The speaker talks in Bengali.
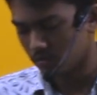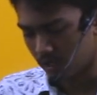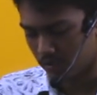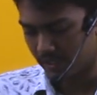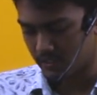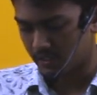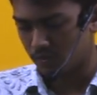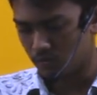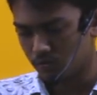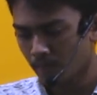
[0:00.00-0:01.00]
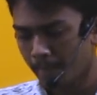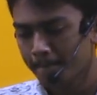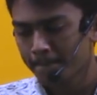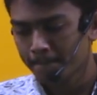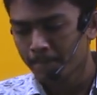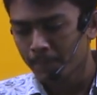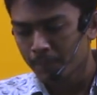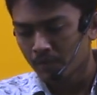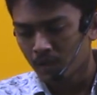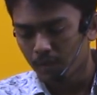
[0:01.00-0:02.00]
অনেকগুলো অ্যাটম এক জায়গায় করছো
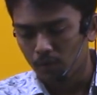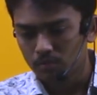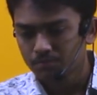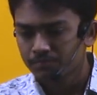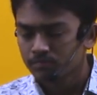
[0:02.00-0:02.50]
এবং